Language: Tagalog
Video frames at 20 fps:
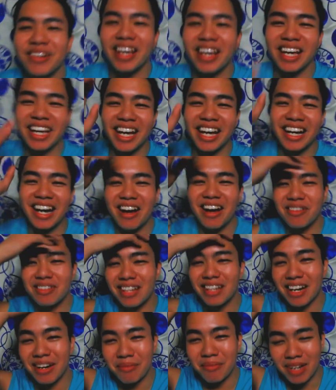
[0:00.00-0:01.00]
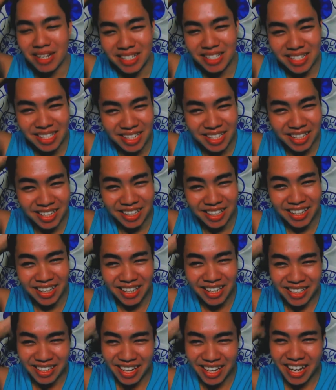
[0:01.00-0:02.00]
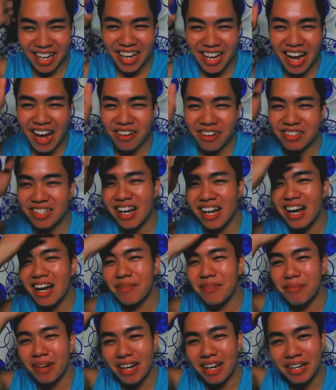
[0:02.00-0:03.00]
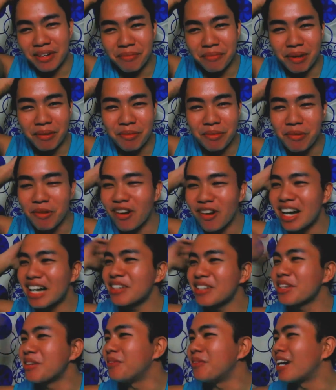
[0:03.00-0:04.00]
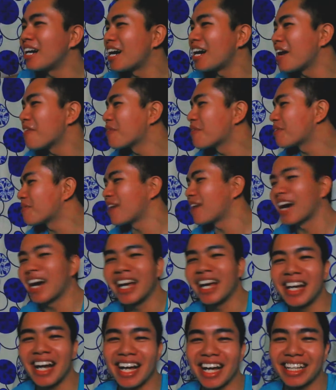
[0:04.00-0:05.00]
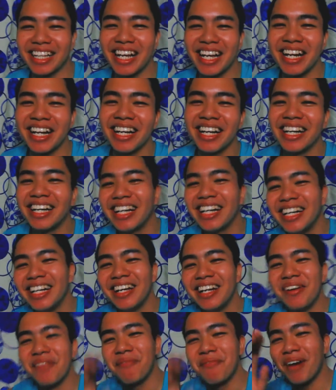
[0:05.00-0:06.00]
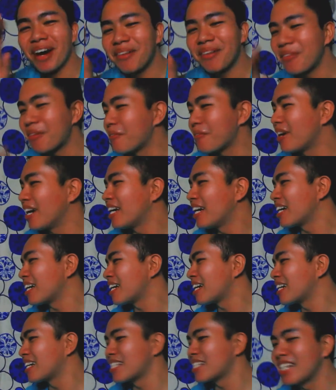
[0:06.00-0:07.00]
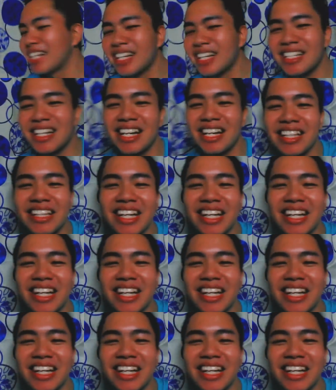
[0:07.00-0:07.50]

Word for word: nahihiya na ako sa labas. Nahiya ako sa kapala ng pagmumukha ko sa mga kapitbahay natin. Baka mamaya nagising na sila